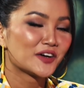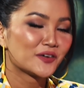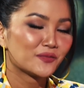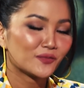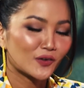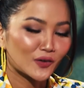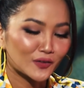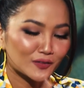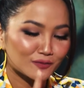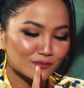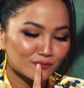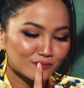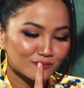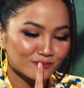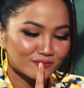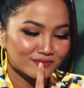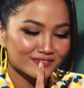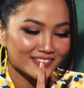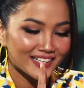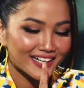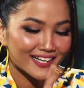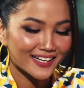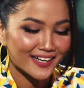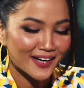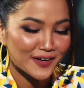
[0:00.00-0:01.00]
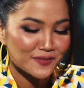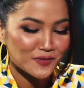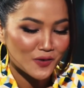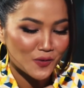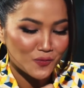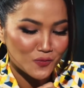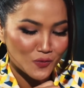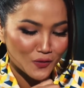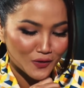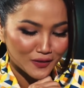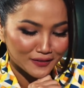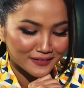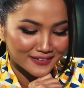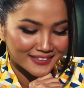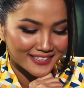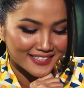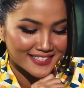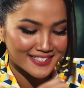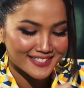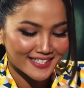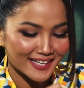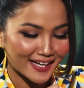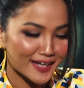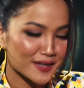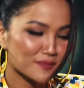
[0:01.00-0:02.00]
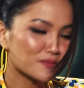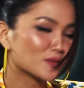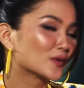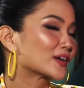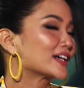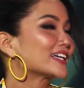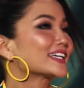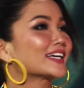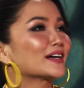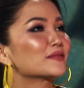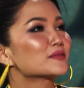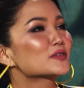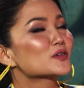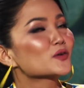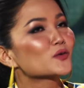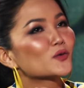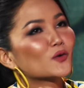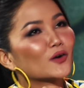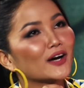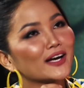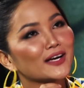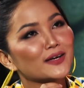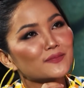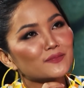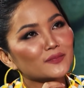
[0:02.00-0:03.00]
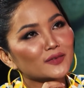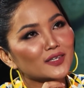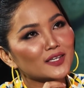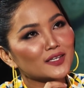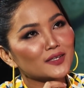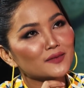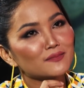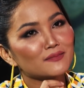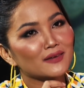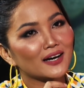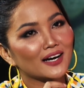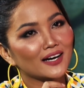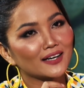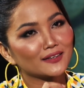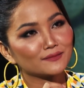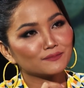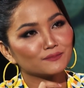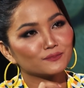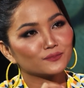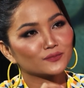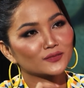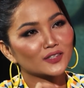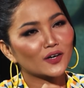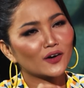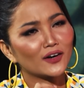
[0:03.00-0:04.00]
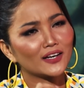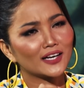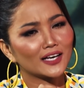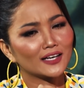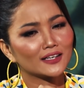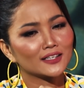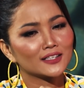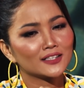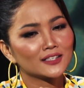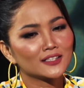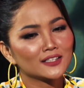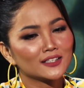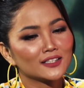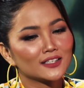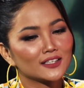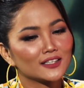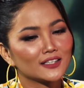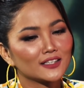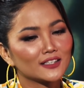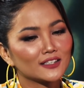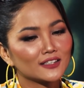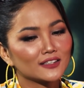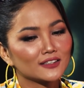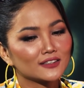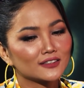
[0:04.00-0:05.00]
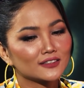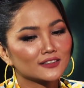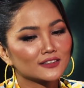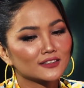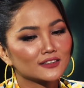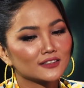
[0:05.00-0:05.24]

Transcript: một à, em cũng muốn chia sẻ một cái cảm xúc của em khi mà gọi là à,